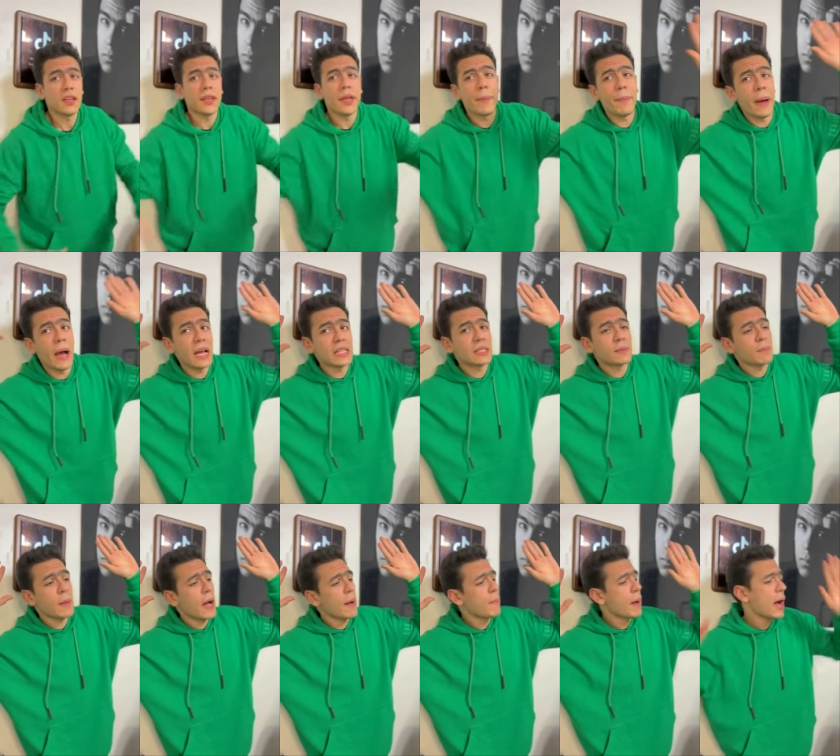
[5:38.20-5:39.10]
يبقى
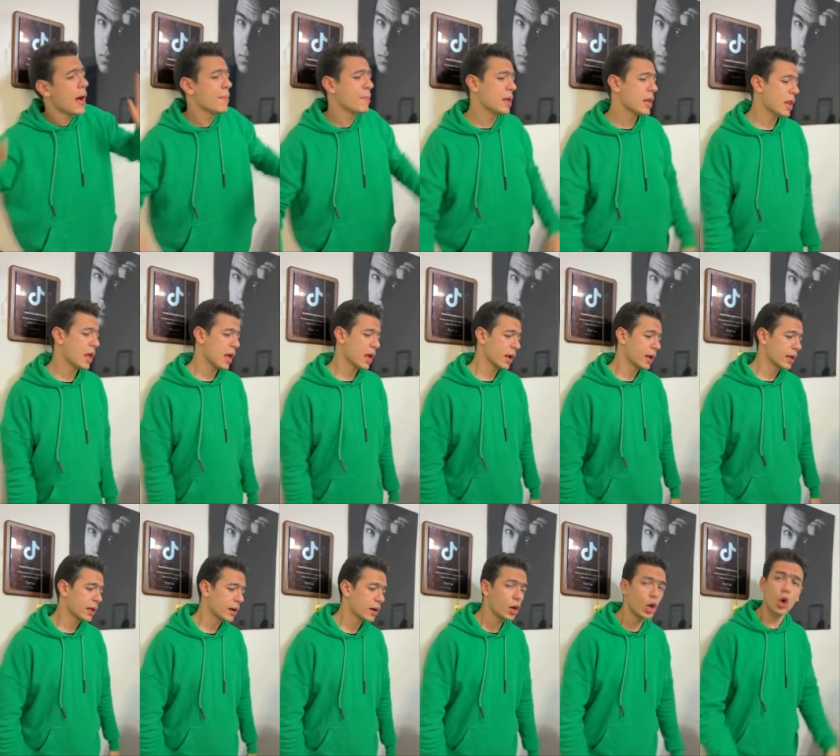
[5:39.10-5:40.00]
اسمع بقى من
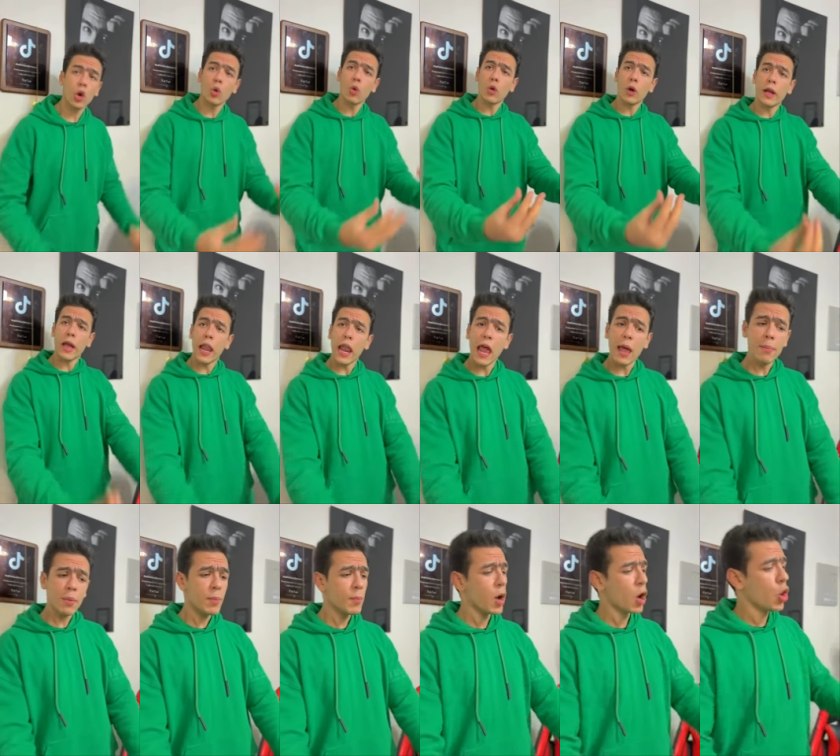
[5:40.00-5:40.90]
الاخر
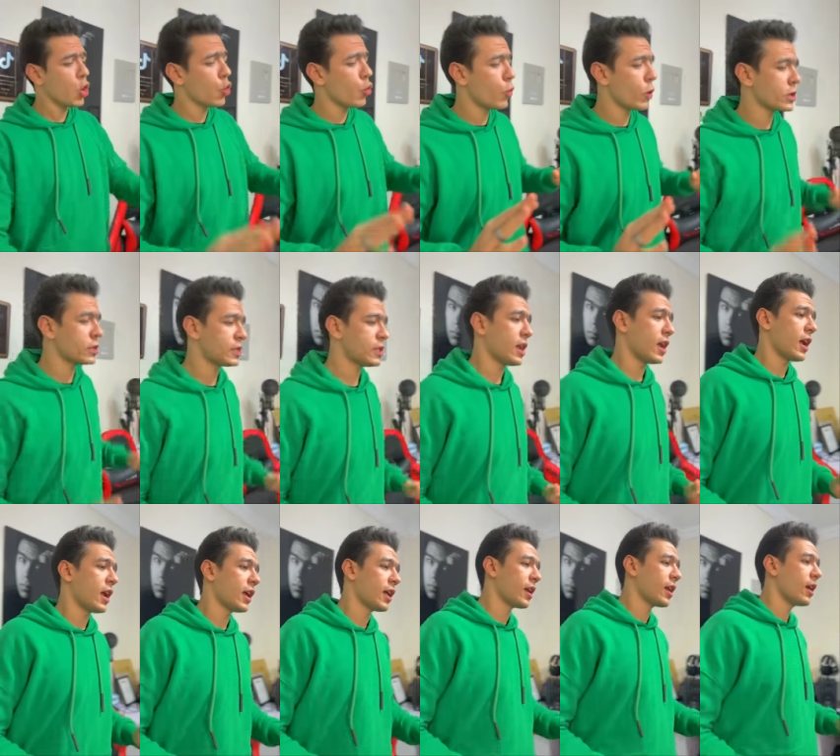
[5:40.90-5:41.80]
وكلامي ما هوش
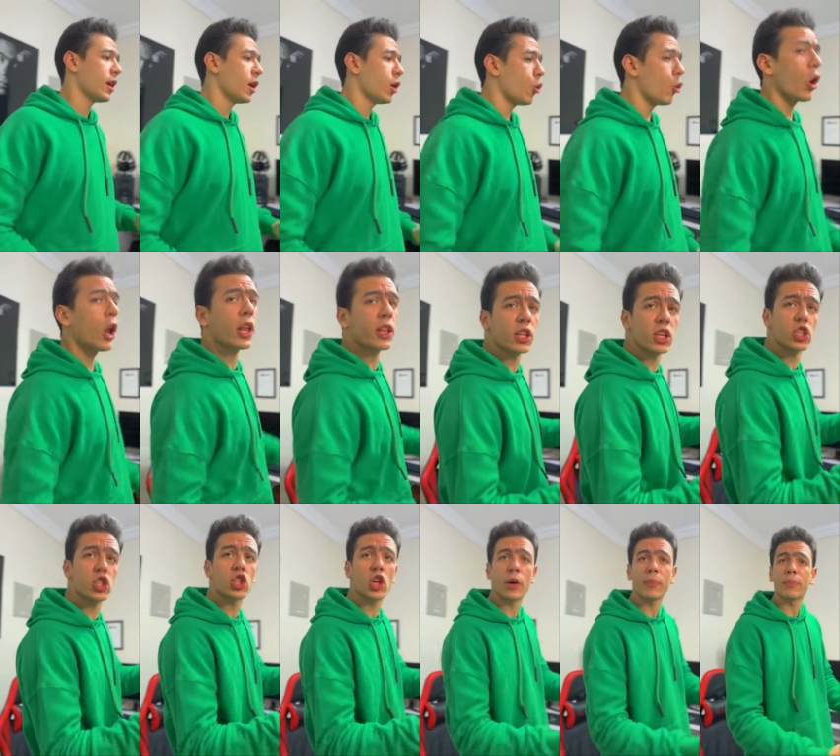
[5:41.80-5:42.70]
ساخر ولا
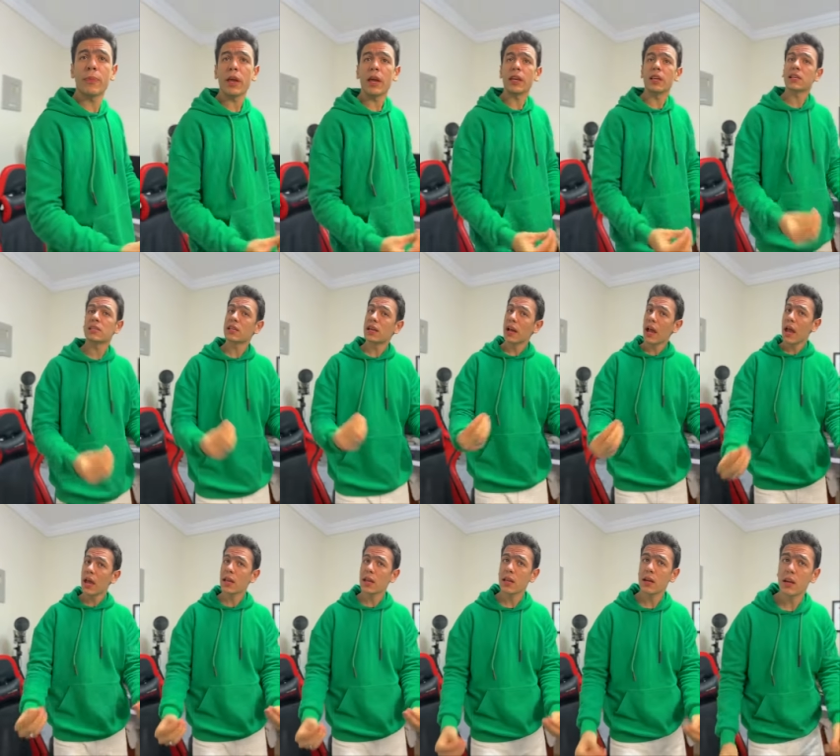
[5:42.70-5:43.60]
تشرب تاني
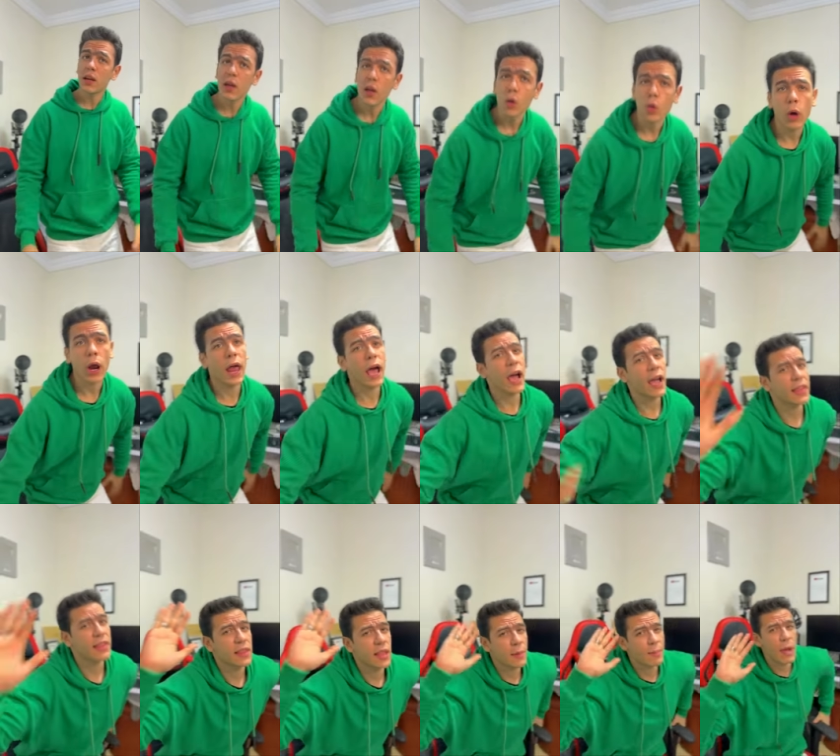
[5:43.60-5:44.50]
سجاير ولا
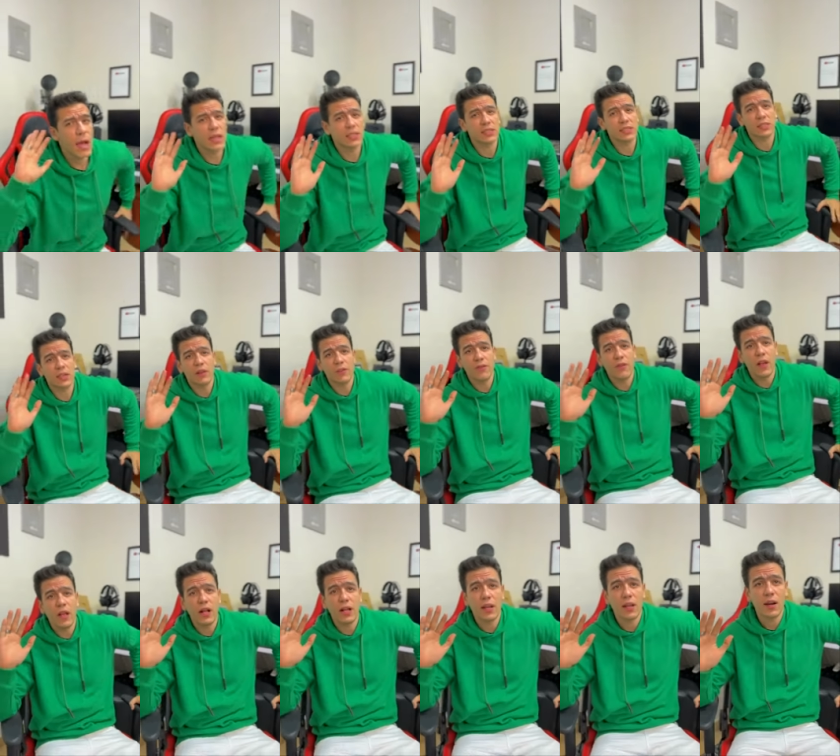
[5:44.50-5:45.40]
حتى معسل
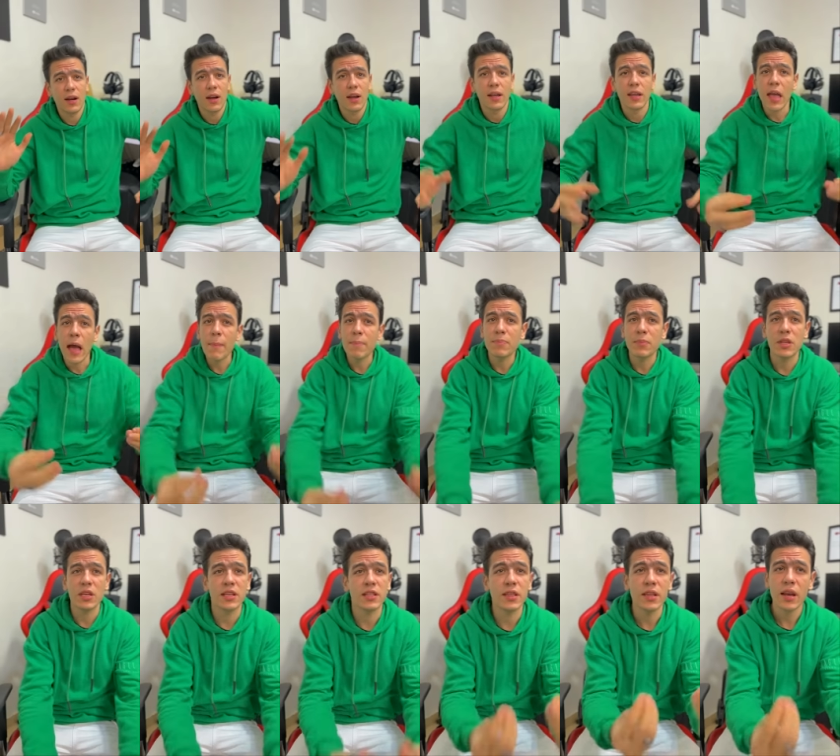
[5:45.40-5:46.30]
فاخر يا
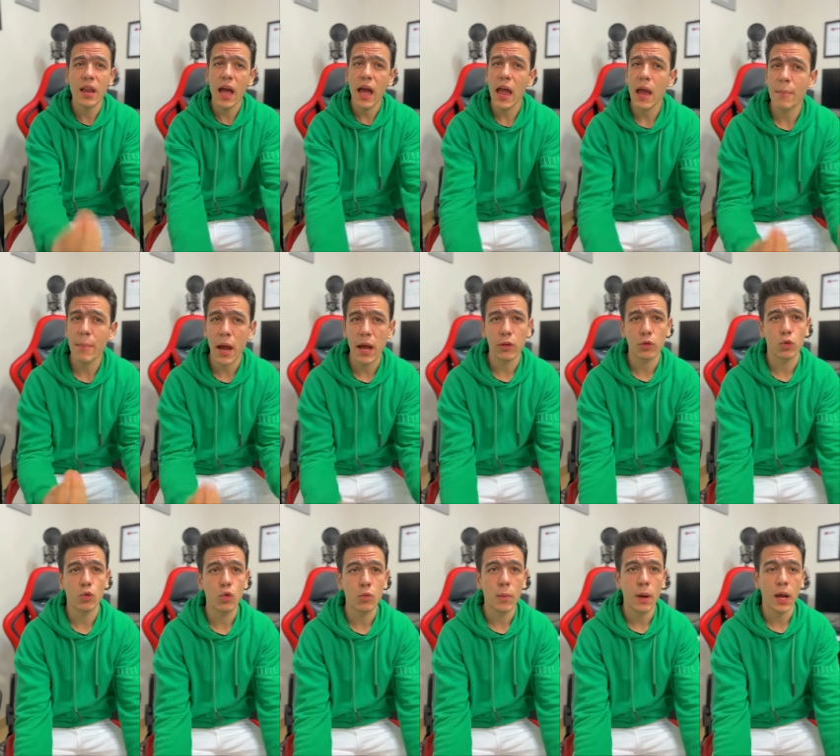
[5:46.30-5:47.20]
ابني دي نهايه
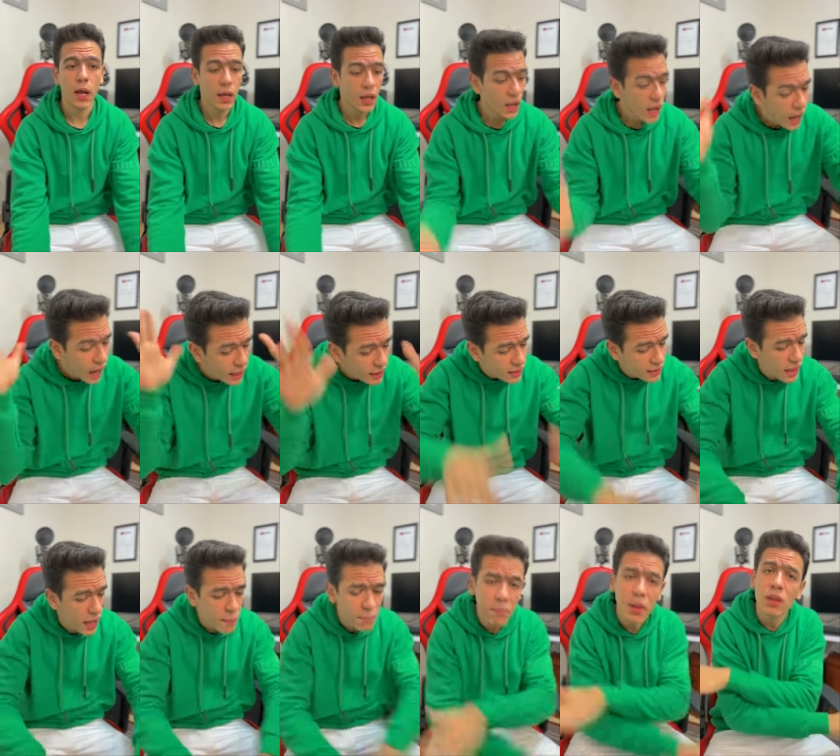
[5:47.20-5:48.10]
محتومه
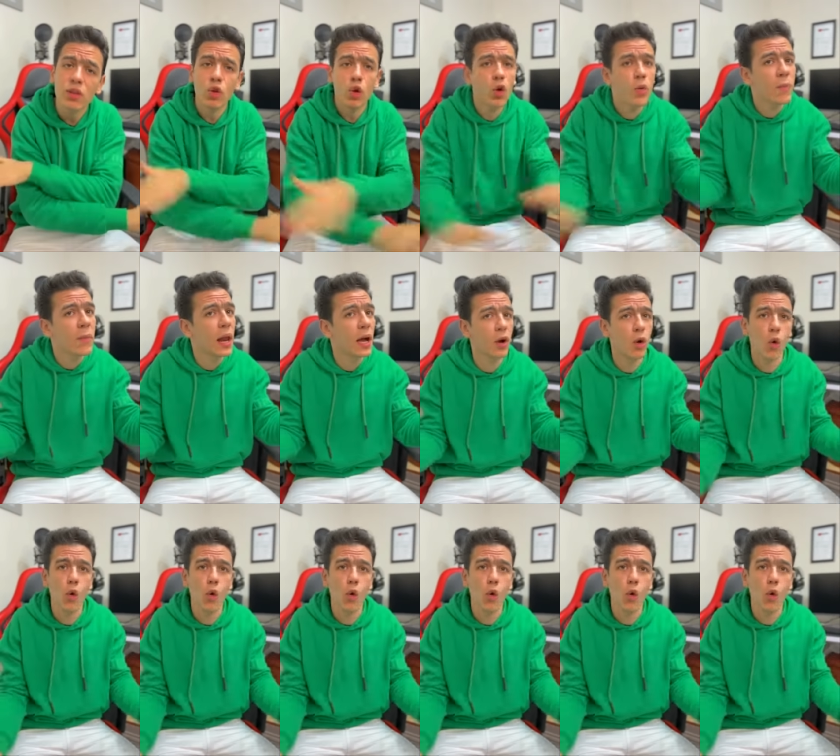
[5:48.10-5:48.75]
هتنمى تقوم لك